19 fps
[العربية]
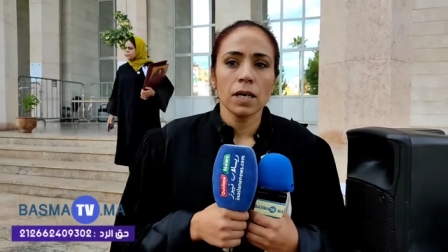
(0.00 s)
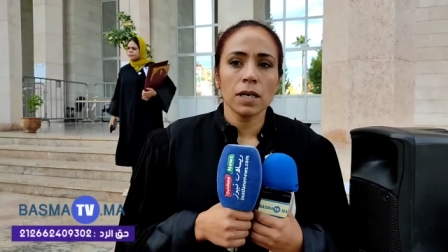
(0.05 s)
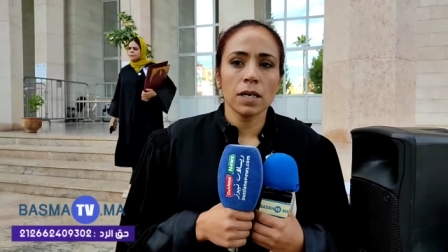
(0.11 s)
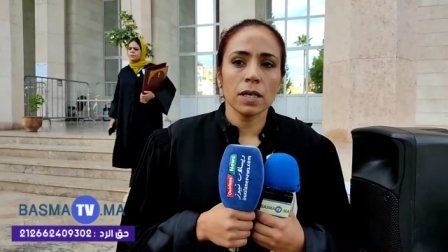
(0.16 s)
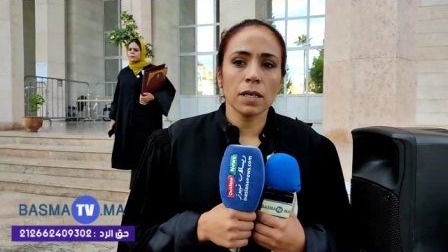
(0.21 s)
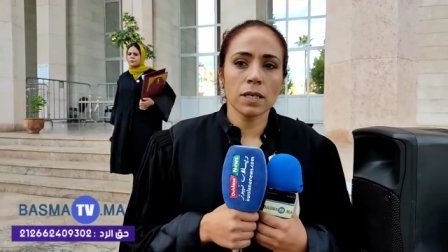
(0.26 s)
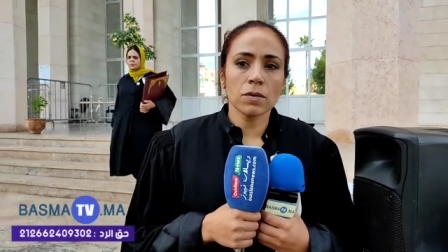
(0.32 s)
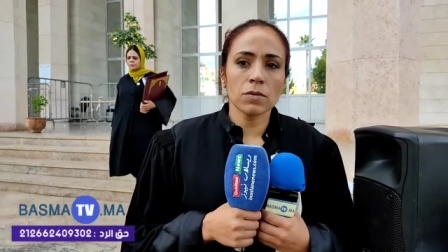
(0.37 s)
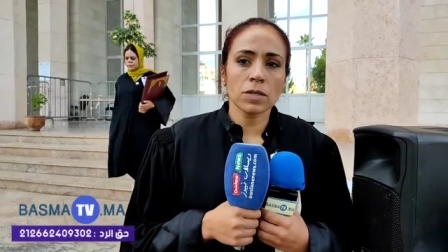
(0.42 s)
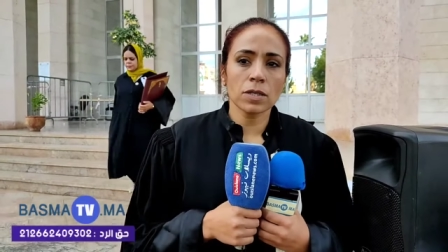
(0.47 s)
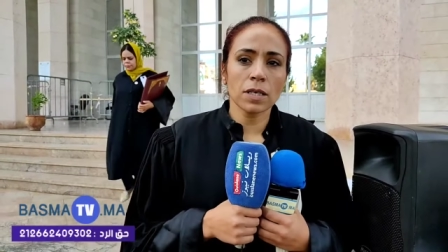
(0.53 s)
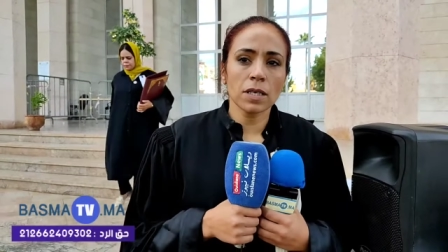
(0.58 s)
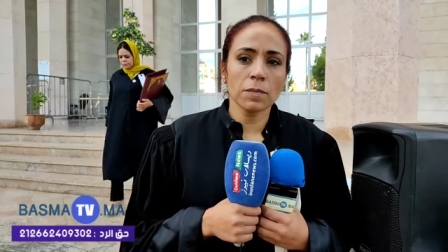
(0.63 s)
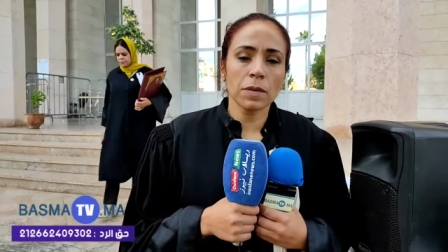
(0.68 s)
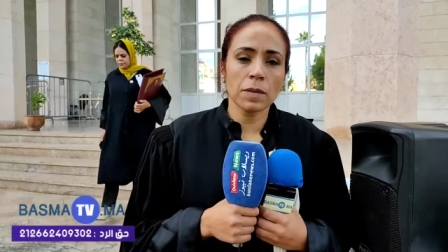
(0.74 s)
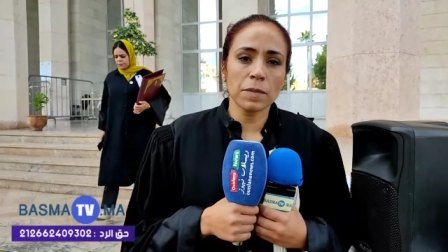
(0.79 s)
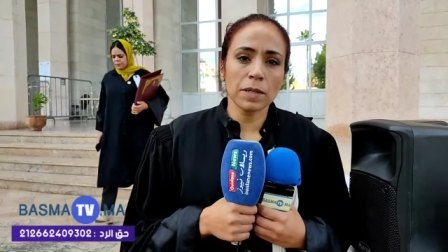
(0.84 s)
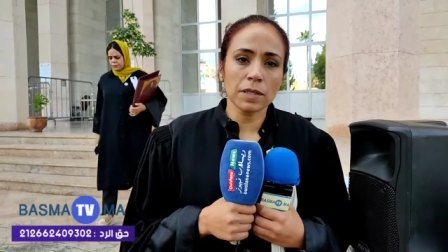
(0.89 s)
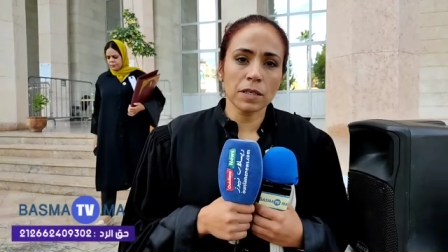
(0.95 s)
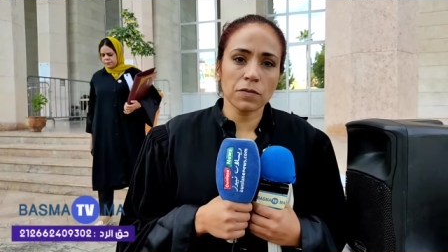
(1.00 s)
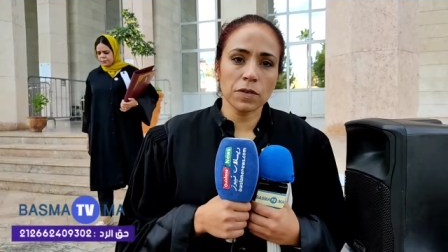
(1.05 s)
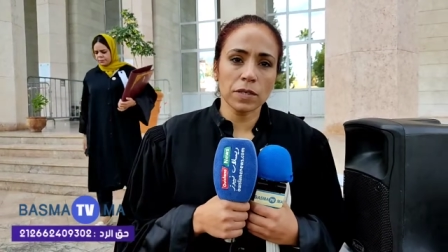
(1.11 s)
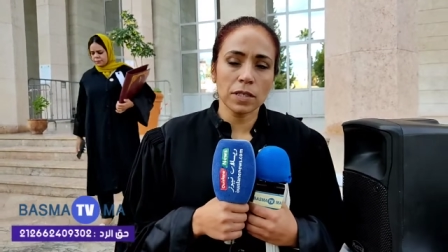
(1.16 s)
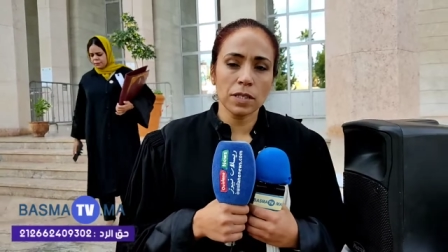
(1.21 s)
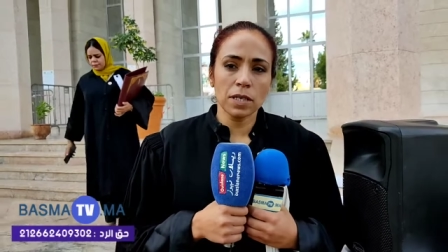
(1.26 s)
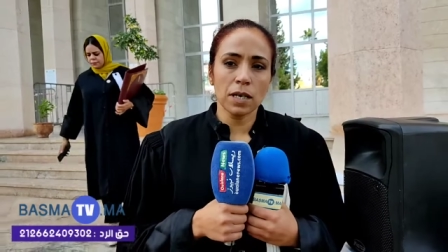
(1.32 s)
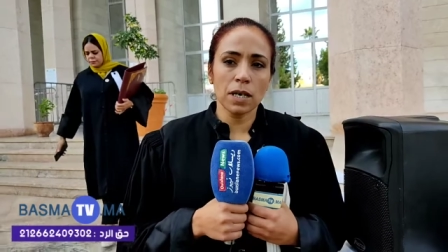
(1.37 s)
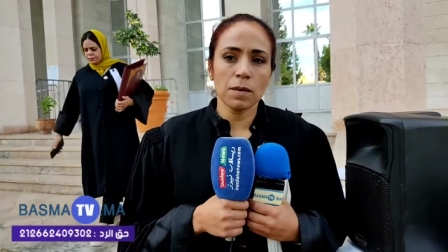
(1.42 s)
آه، الاستاذه بالمعطي
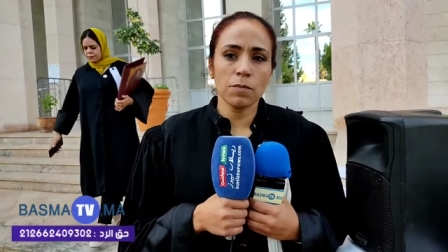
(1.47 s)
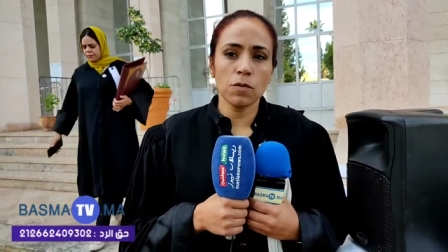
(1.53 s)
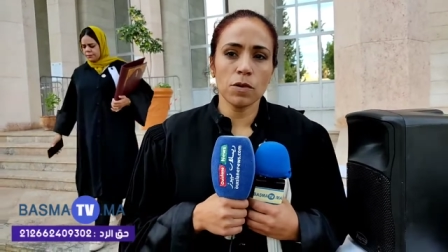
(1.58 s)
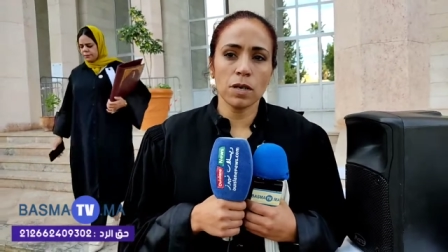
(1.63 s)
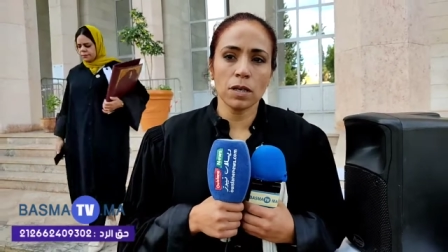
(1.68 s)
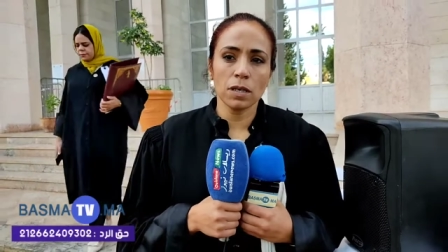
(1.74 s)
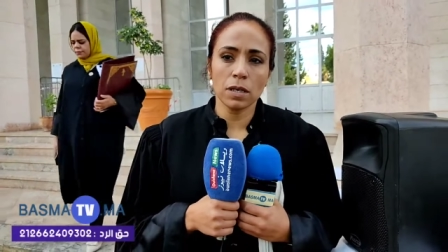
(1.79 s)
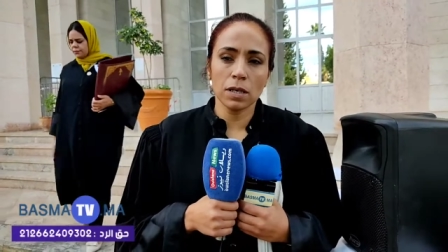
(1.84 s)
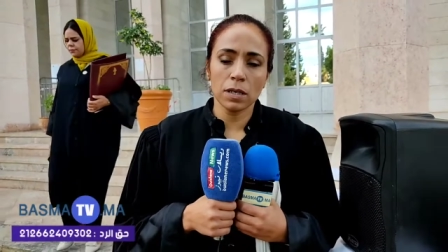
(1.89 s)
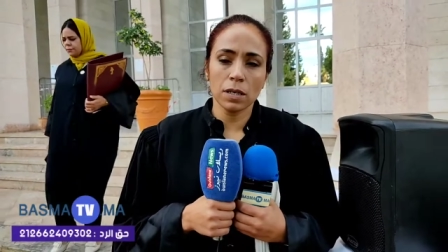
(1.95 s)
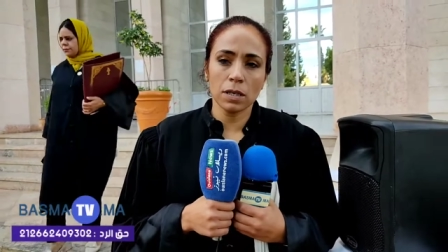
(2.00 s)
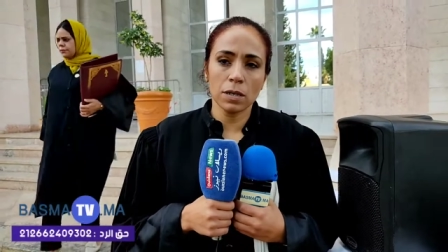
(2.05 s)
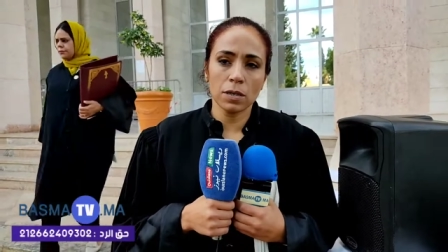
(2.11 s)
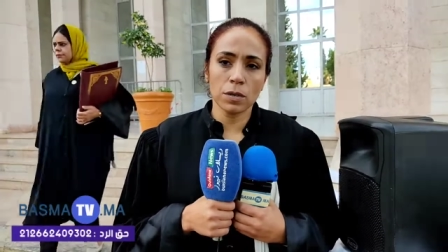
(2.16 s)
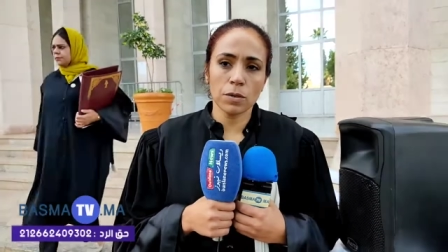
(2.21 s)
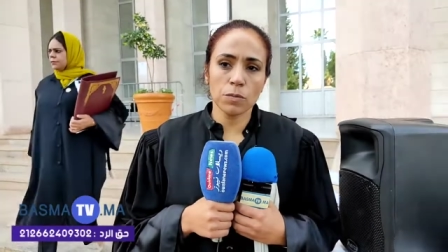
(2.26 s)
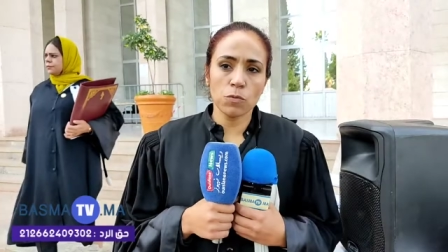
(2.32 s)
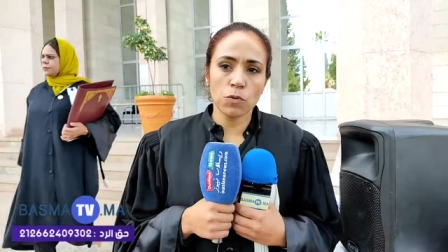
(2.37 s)
فاتحه آه،